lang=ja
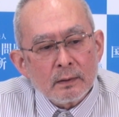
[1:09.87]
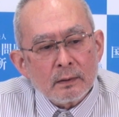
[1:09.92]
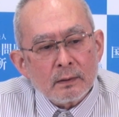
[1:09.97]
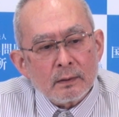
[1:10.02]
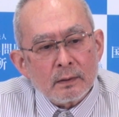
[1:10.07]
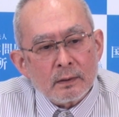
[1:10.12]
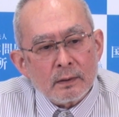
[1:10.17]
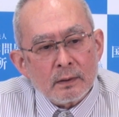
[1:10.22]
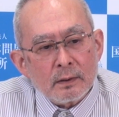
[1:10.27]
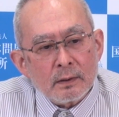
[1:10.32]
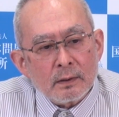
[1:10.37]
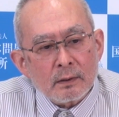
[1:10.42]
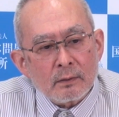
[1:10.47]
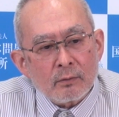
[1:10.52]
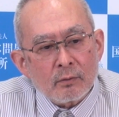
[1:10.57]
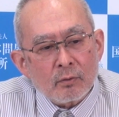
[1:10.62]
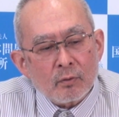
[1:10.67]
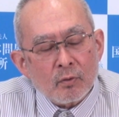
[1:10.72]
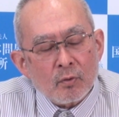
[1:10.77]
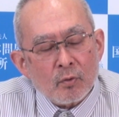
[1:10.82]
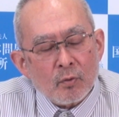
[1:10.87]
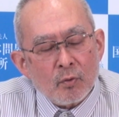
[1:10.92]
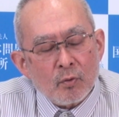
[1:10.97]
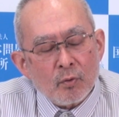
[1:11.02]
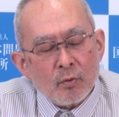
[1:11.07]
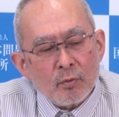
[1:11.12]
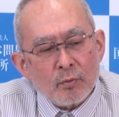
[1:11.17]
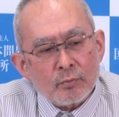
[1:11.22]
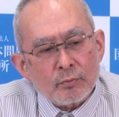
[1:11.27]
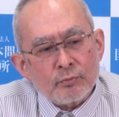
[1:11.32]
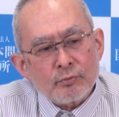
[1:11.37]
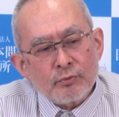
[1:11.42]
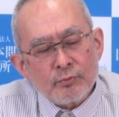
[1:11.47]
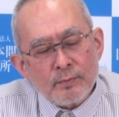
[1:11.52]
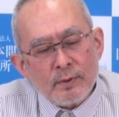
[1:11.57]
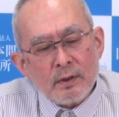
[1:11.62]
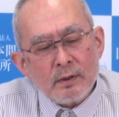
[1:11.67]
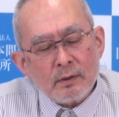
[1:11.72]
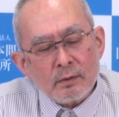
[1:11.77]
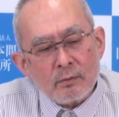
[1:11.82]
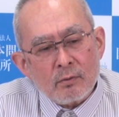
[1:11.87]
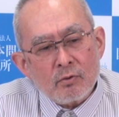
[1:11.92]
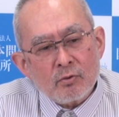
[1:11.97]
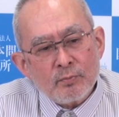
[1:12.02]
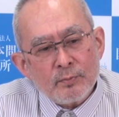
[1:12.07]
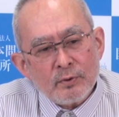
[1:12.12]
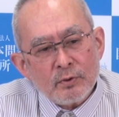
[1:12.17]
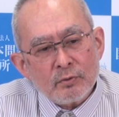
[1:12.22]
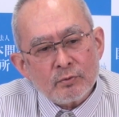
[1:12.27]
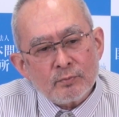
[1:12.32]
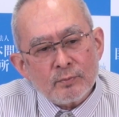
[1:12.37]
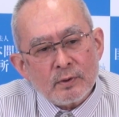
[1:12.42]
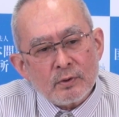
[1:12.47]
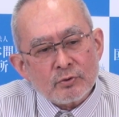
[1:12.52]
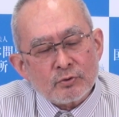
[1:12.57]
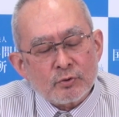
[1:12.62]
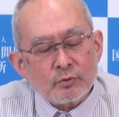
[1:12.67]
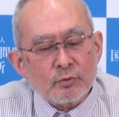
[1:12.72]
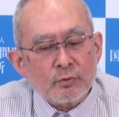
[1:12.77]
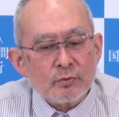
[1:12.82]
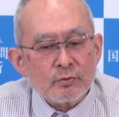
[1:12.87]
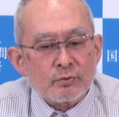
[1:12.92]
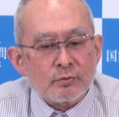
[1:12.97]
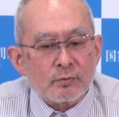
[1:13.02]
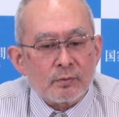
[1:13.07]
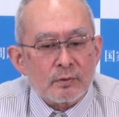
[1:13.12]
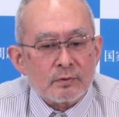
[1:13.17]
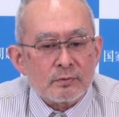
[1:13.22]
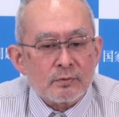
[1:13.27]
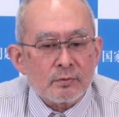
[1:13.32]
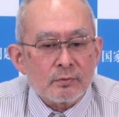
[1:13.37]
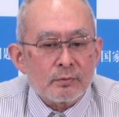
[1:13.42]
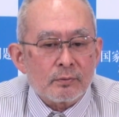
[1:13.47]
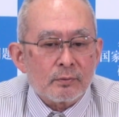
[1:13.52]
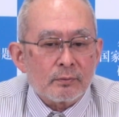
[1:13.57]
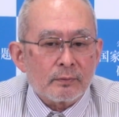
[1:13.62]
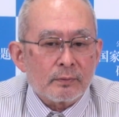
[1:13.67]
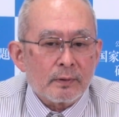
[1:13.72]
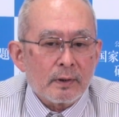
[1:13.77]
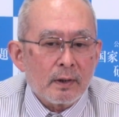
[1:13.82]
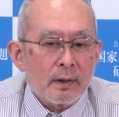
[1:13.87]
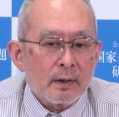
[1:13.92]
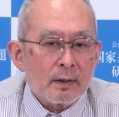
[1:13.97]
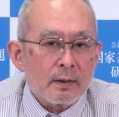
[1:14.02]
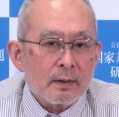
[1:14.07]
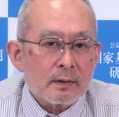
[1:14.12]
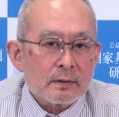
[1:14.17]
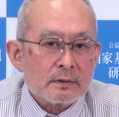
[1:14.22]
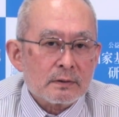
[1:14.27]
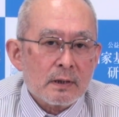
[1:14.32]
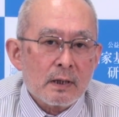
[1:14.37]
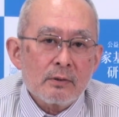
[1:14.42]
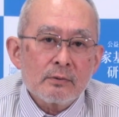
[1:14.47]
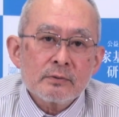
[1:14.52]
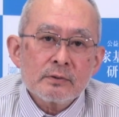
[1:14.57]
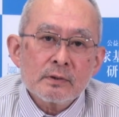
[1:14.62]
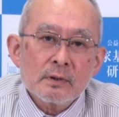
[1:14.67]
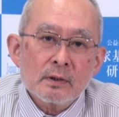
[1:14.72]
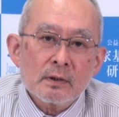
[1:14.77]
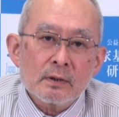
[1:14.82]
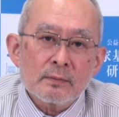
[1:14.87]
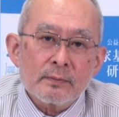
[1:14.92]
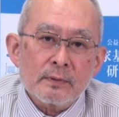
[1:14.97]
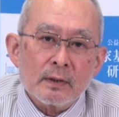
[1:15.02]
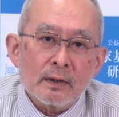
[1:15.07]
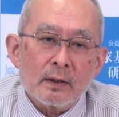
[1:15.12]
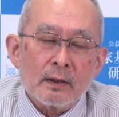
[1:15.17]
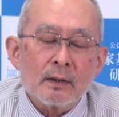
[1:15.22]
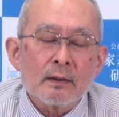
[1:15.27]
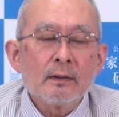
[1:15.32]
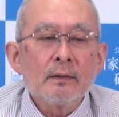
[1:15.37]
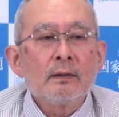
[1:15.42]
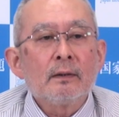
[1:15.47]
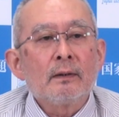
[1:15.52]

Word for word: えー、この不満国民の不満を外にそらそうっていうんでサウジアラビア